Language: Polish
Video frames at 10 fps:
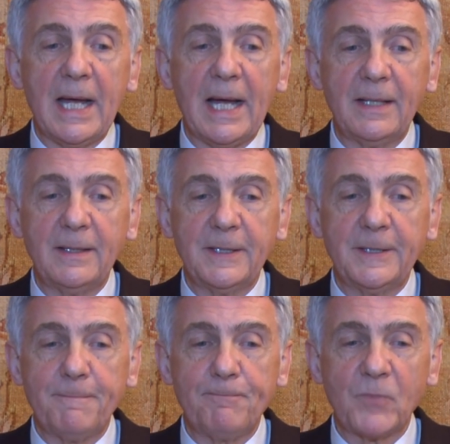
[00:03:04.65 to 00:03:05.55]

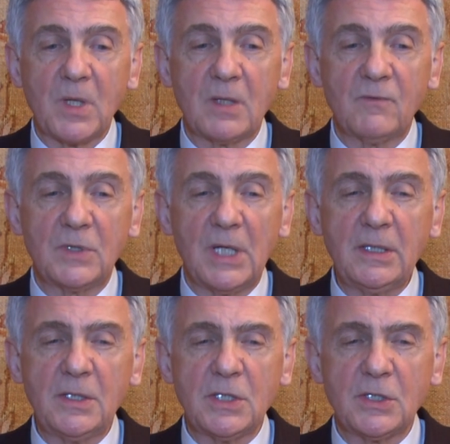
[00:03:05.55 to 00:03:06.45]
ale
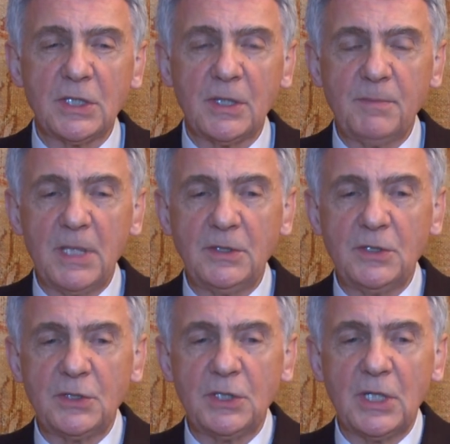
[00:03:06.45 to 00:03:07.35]
wydaje się, że
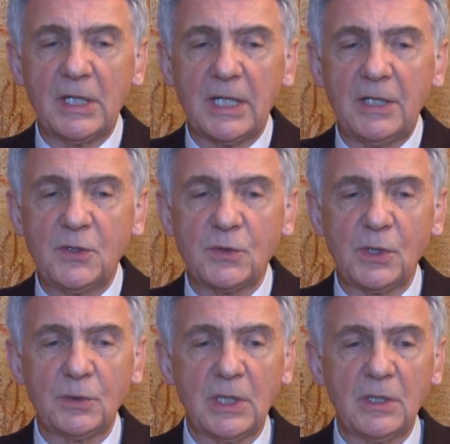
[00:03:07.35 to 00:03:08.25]
pianiści
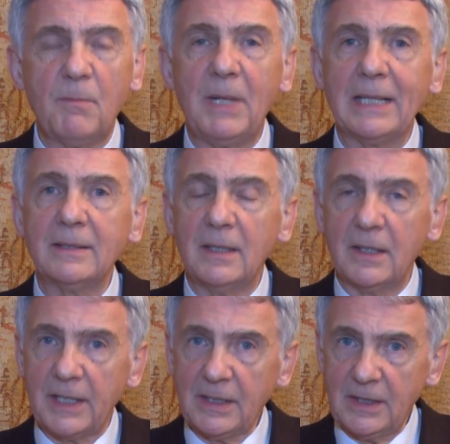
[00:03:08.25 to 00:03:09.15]
realizują ten plan
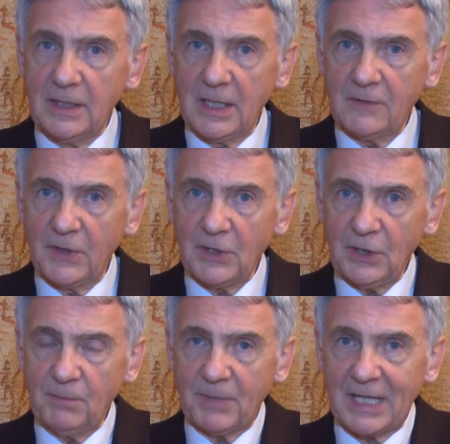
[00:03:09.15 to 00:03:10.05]
ręki lewej
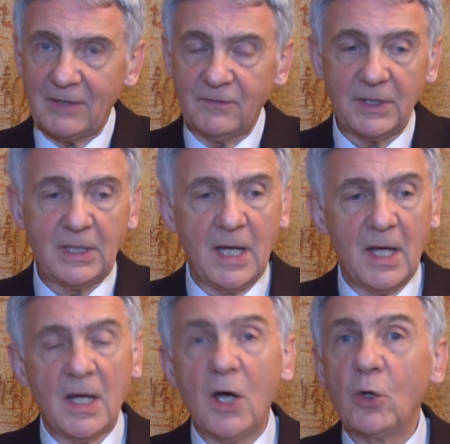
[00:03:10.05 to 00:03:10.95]
i prawej
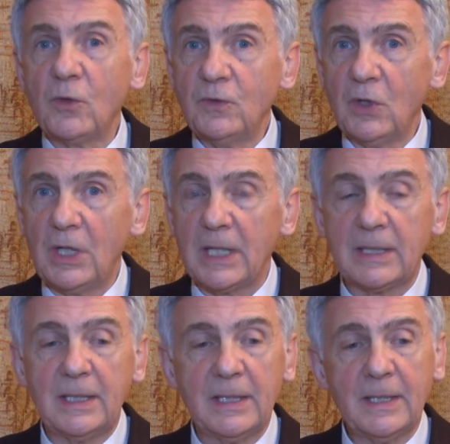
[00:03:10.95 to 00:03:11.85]

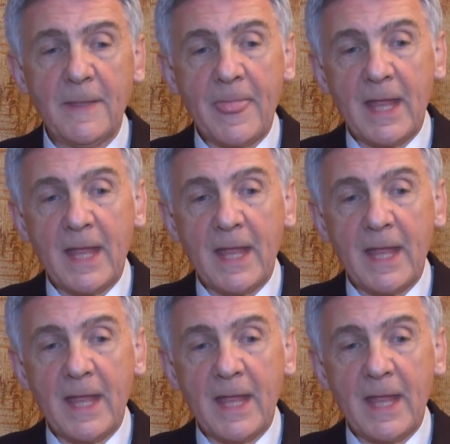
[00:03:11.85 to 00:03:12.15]
równolegle,